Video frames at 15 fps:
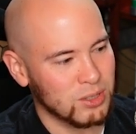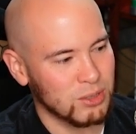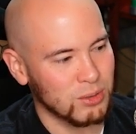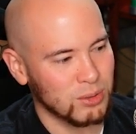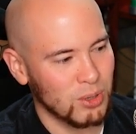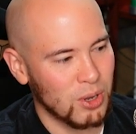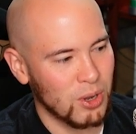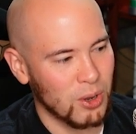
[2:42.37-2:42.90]

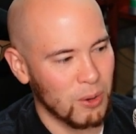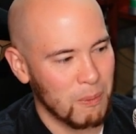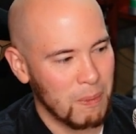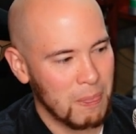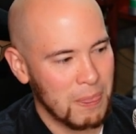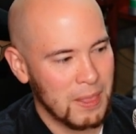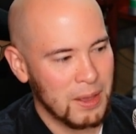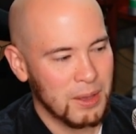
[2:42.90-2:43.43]
ると
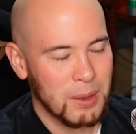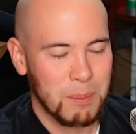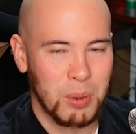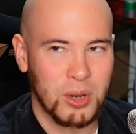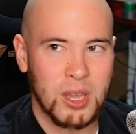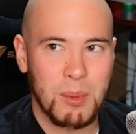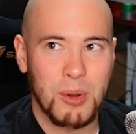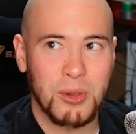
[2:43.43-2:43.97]

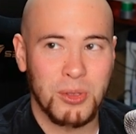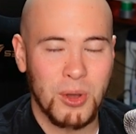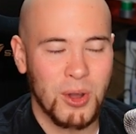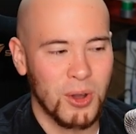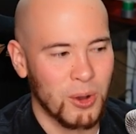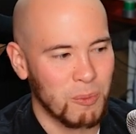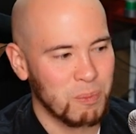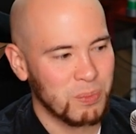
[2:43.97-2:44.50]
ポケモン
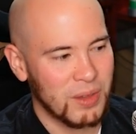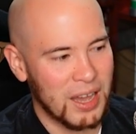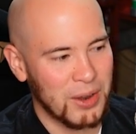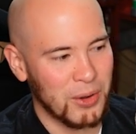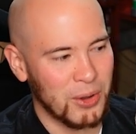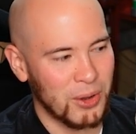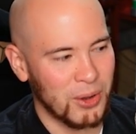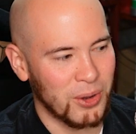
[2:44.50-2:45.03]
の、あ
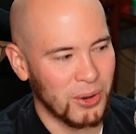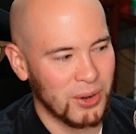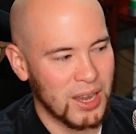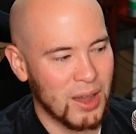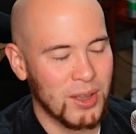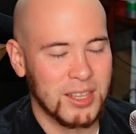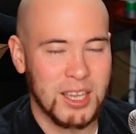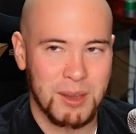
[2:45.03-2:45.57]
のー、
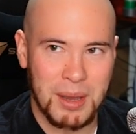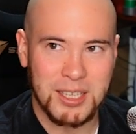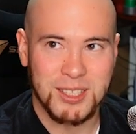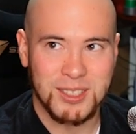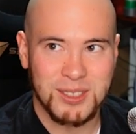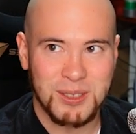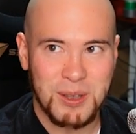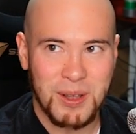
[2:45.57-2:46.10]
変わっていきます。
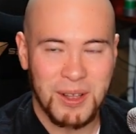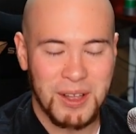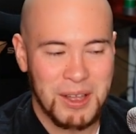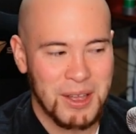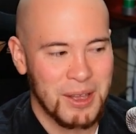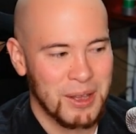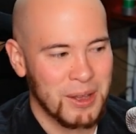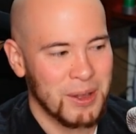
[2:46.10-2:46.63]

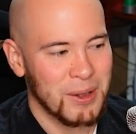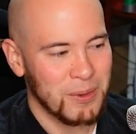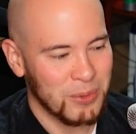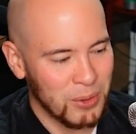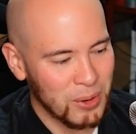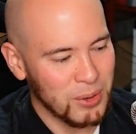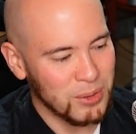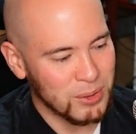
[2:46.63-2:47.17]

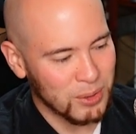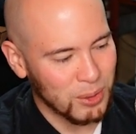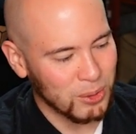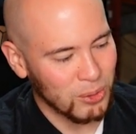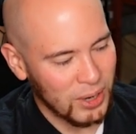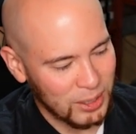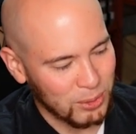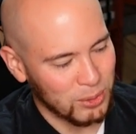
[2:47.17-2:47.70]
どういうこ
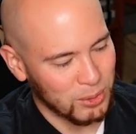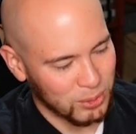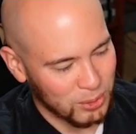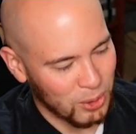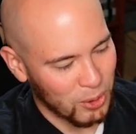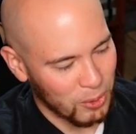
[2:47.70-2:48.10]
とかというと、